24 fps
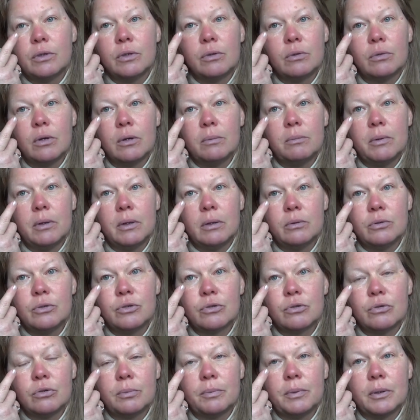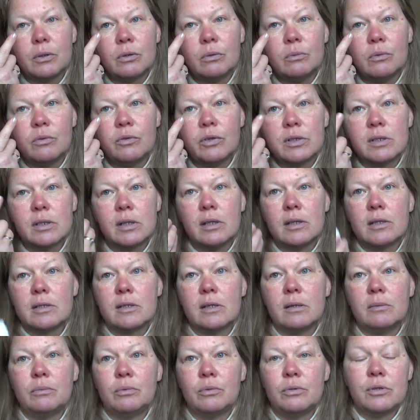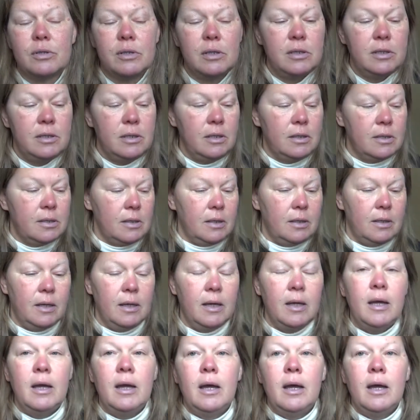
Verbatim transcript: эту оболочку, и потом у вас глаза будут слезиться, да,